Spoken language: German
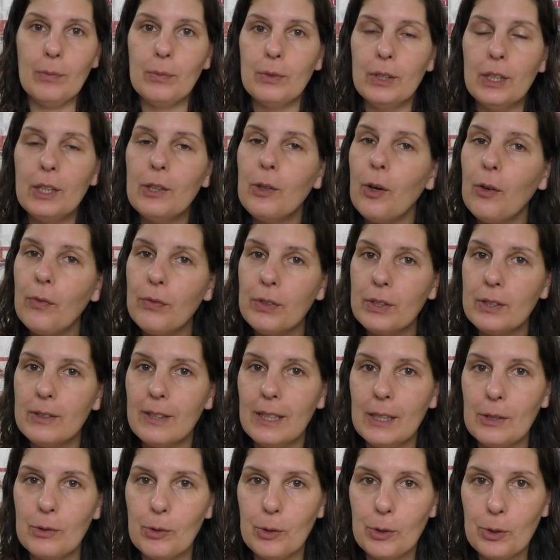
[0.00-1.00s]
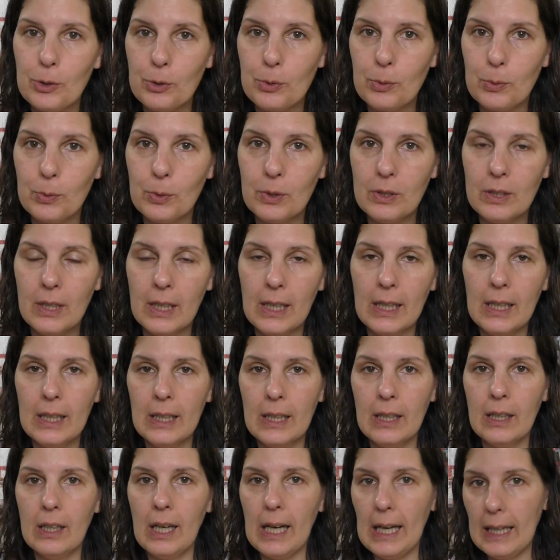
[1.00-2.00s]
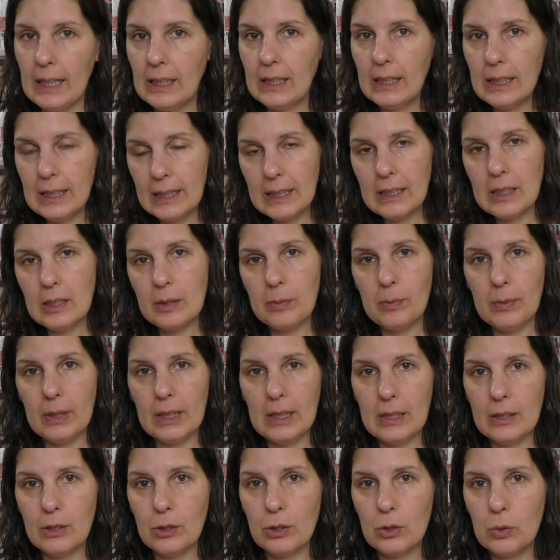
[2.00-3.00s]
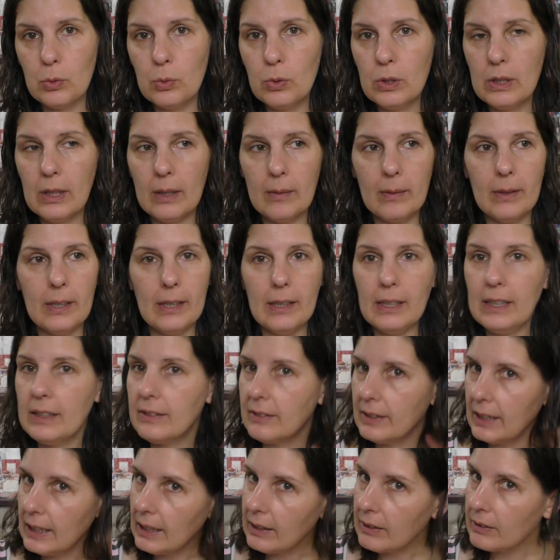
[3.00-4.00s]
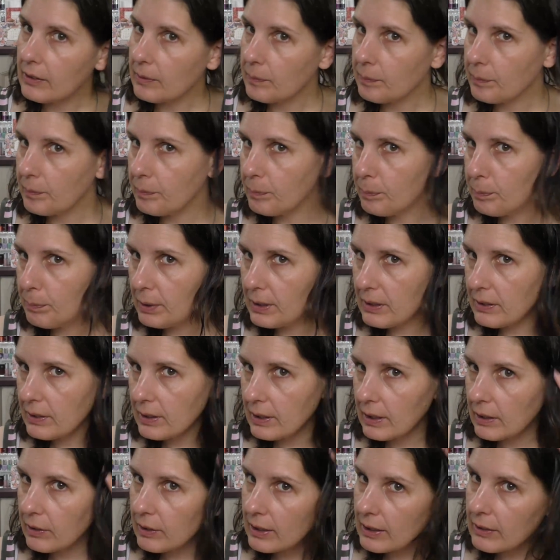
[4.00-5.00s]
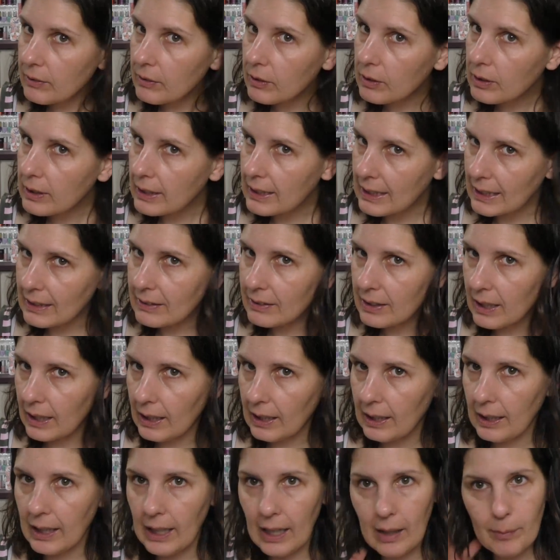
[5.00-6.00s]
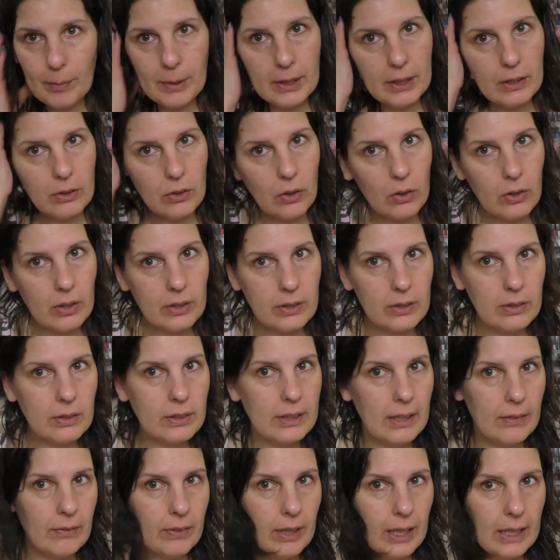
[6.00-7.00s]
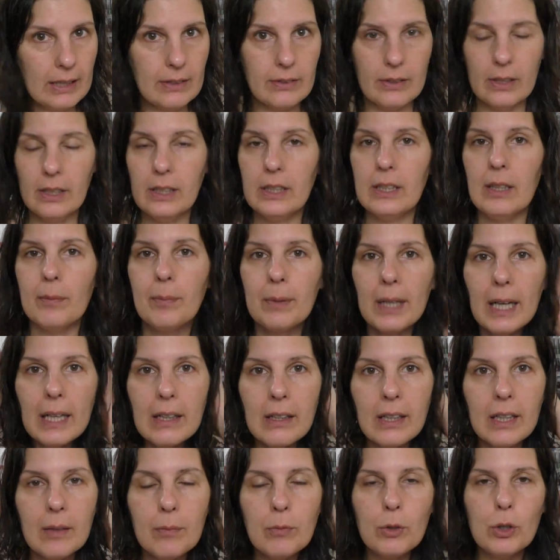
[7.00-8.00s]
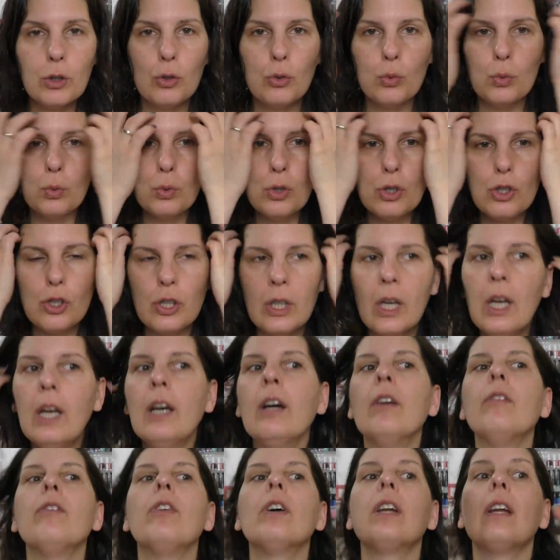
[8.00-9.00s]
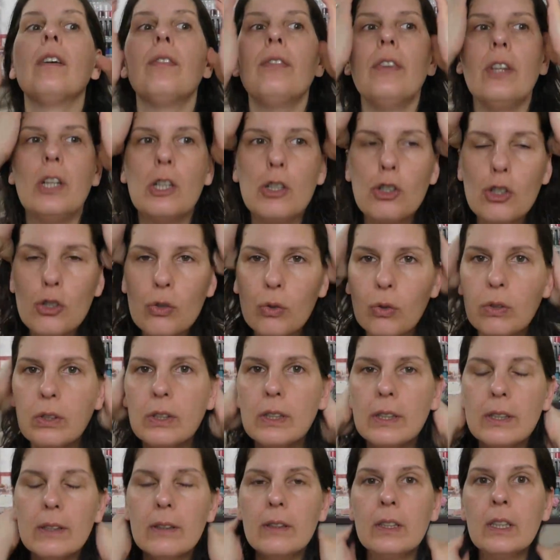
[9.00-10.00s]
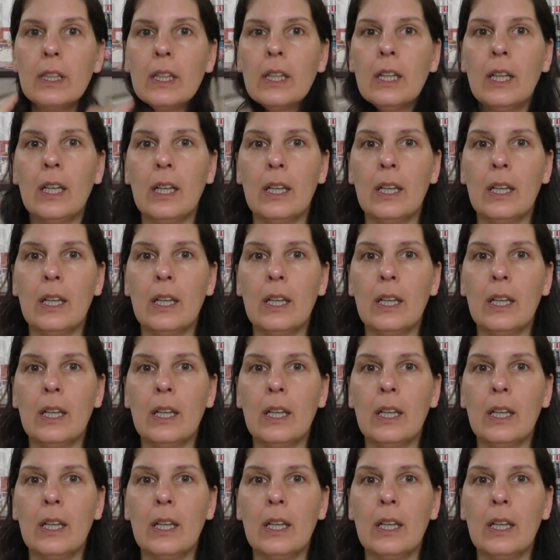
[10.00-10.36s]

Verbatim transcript: habt und ich hoffe, es geht euch gut. Eigentlich geht es mir ganz gut, aber ihr seht, ein bisschen nasse Haare habe ich noch, es ist der Wahnsinn. Ich habe gerade eben geduscht, vor einer Viertelstunde